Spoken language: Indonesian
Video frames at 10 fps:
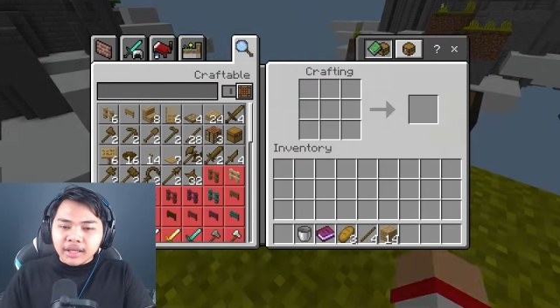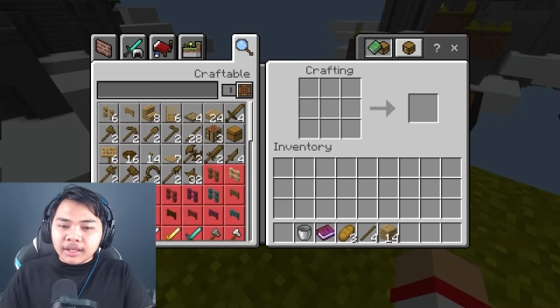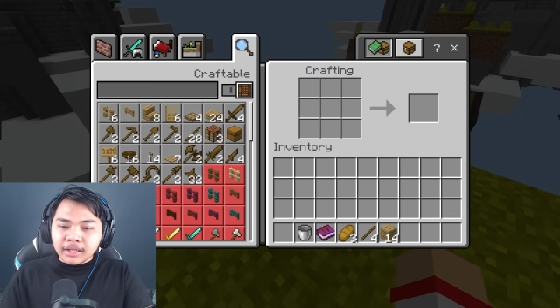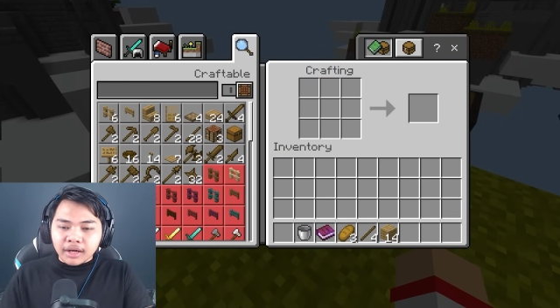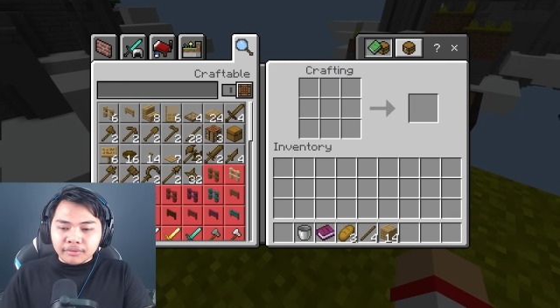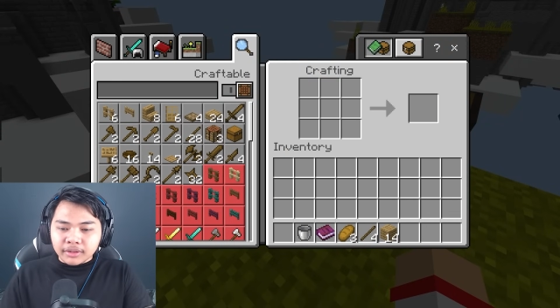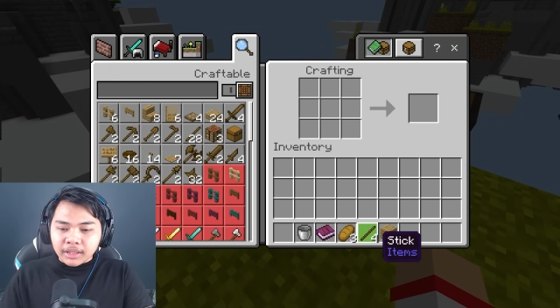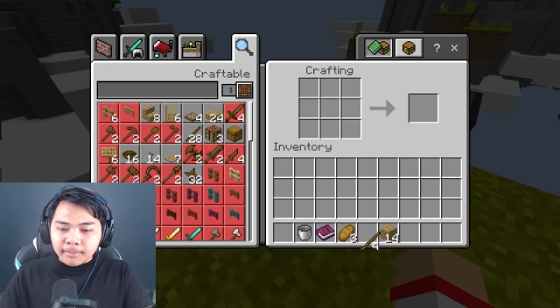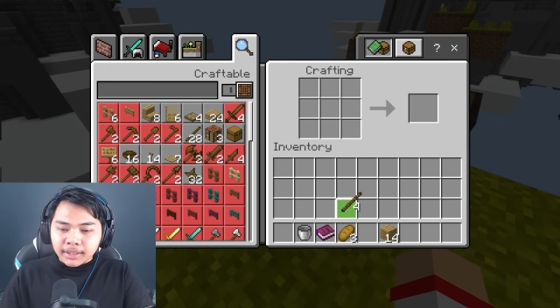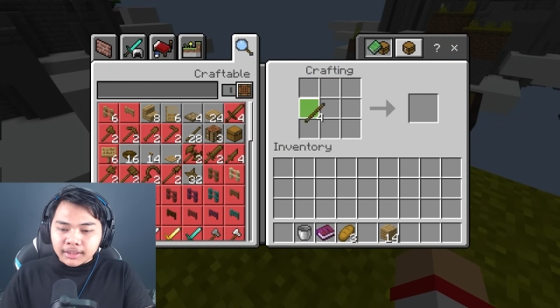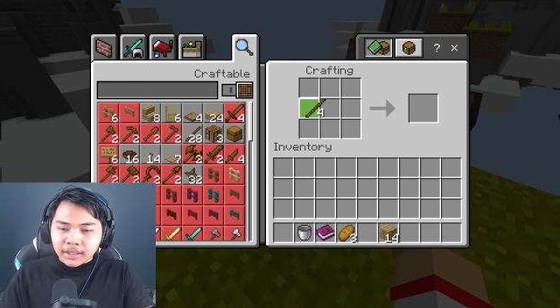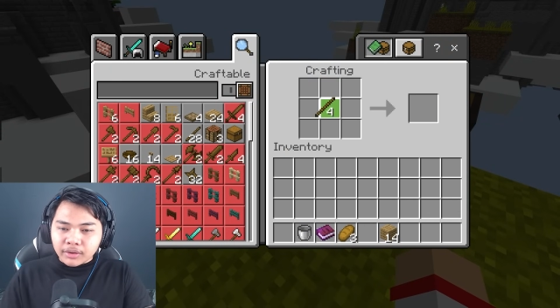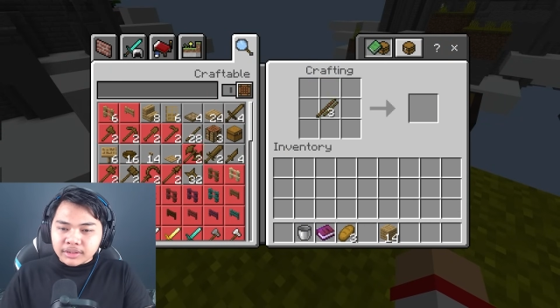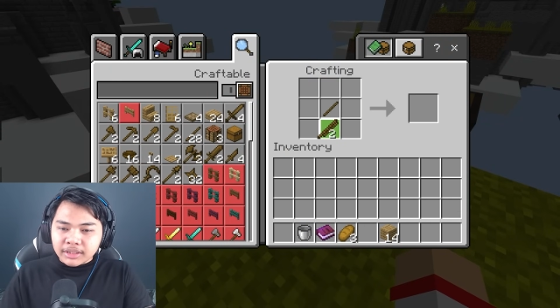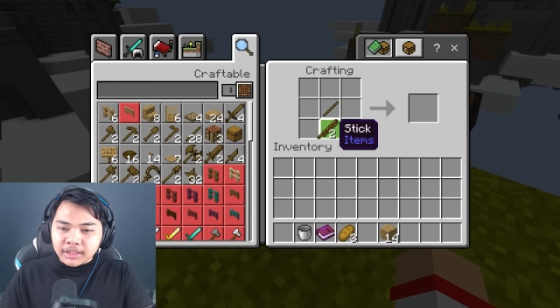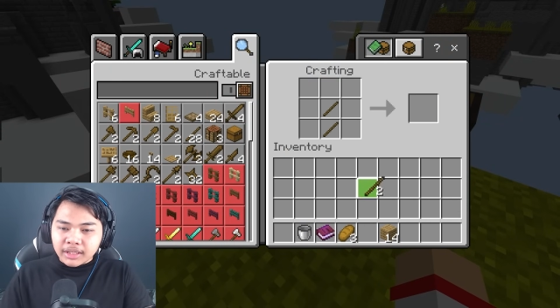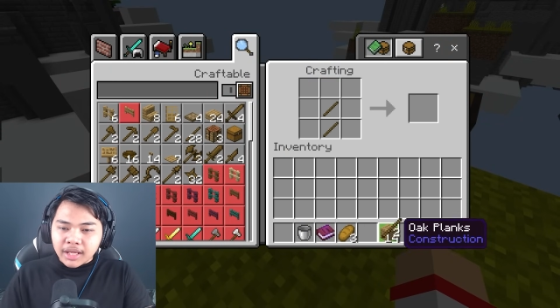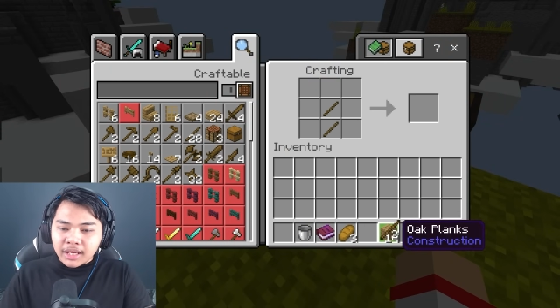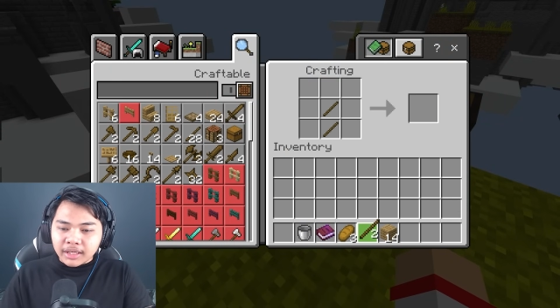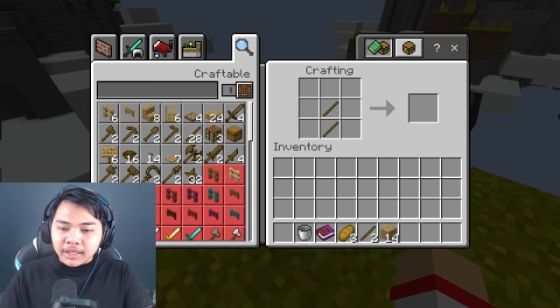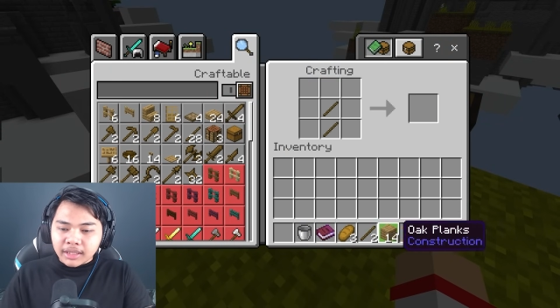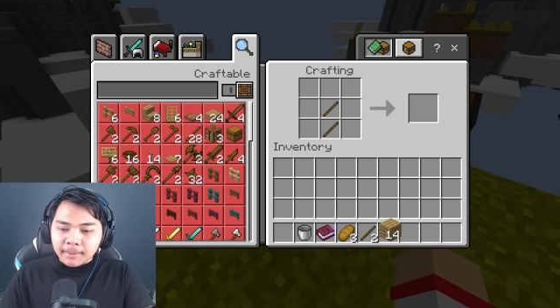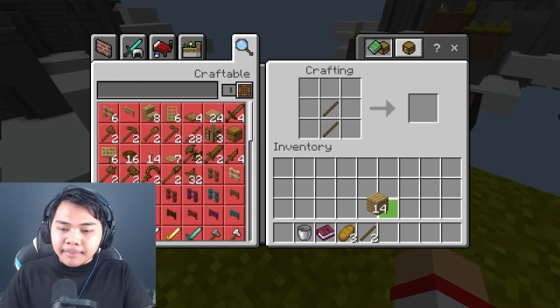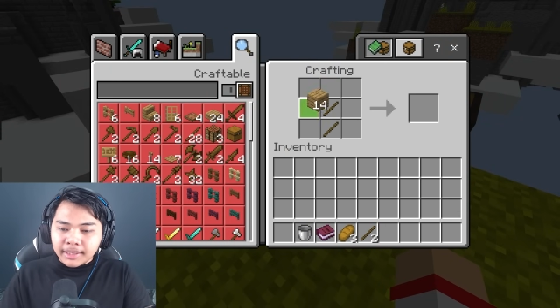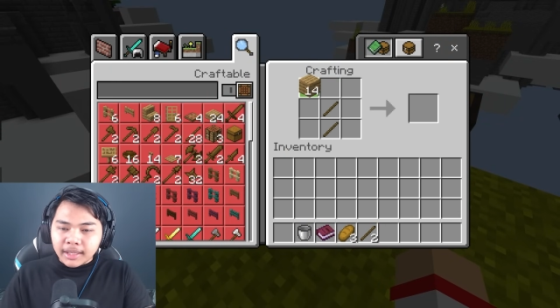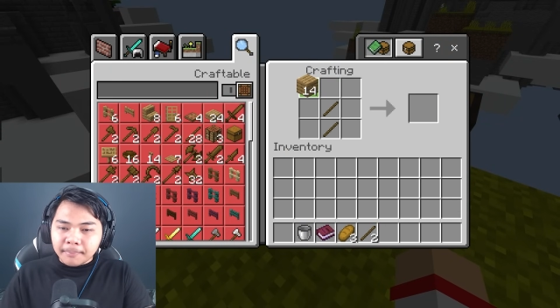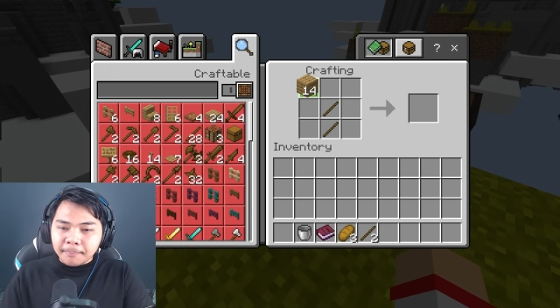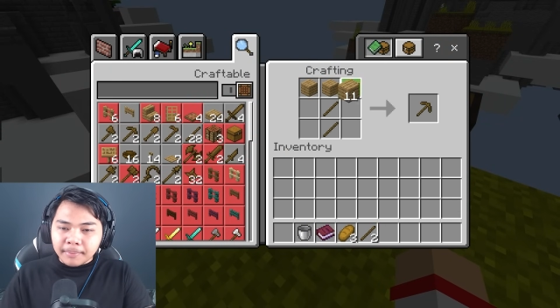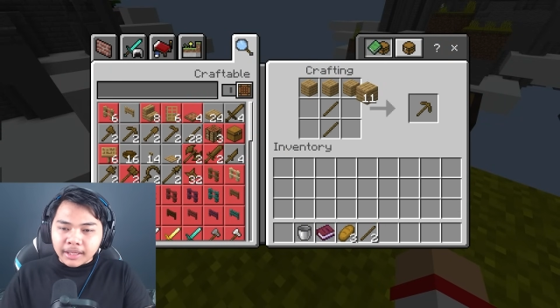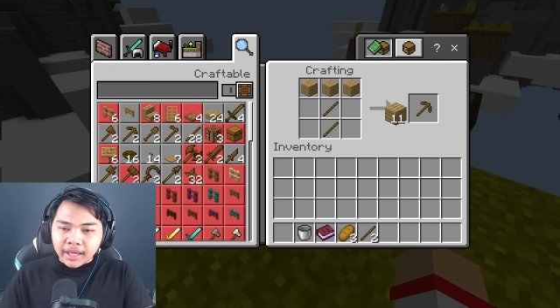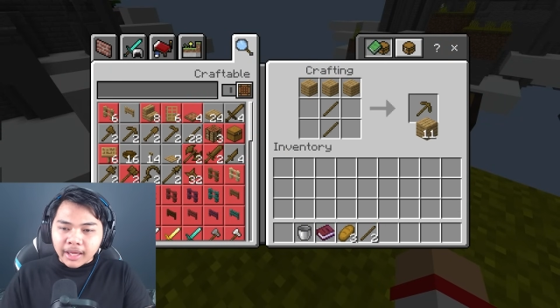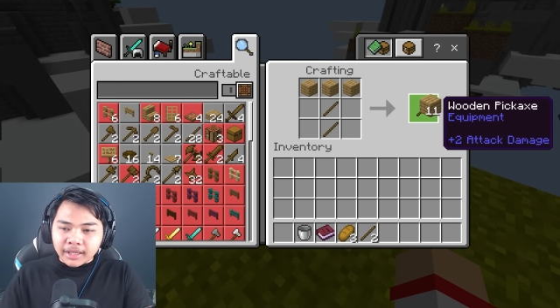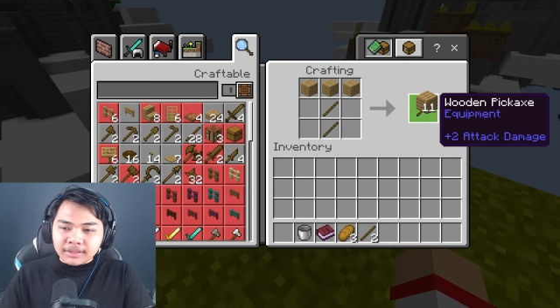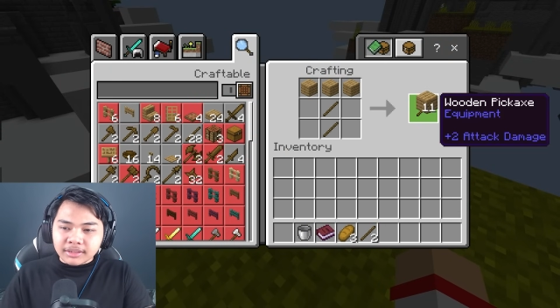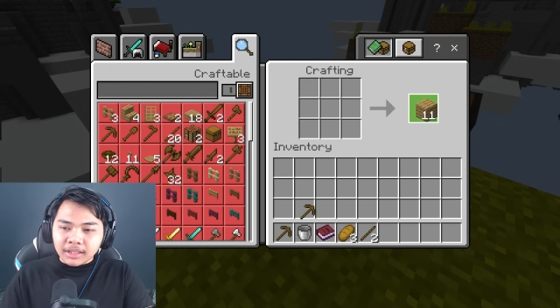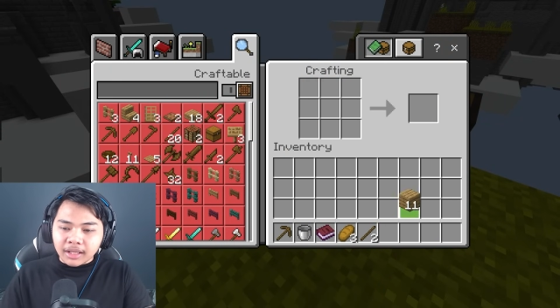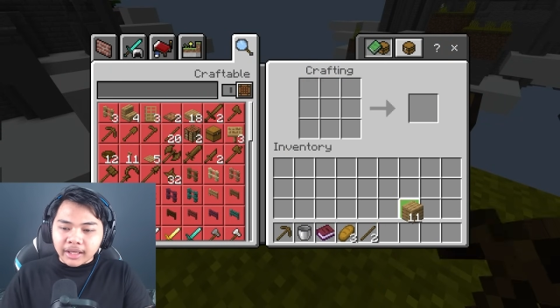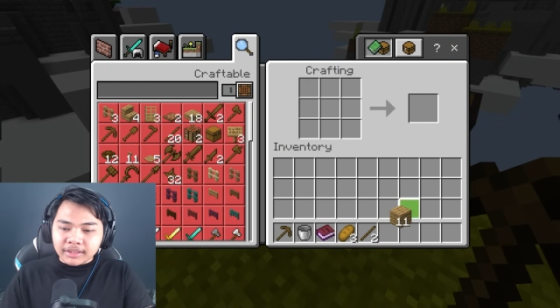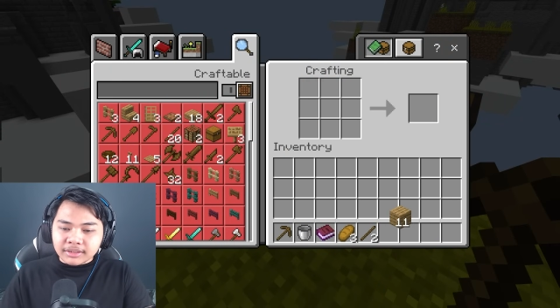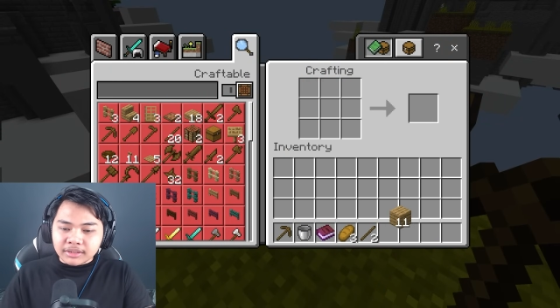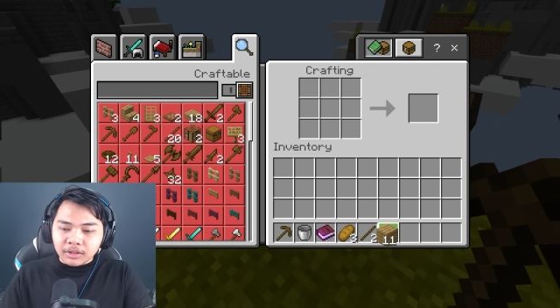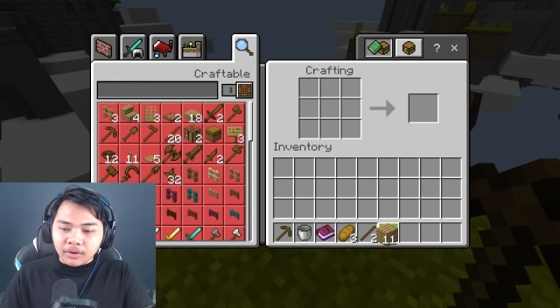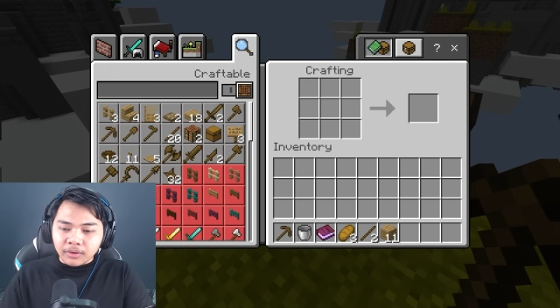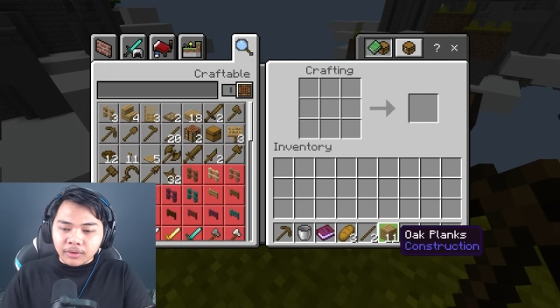Crafting table taruh sini dan kita bikin pickaxe. Let's go.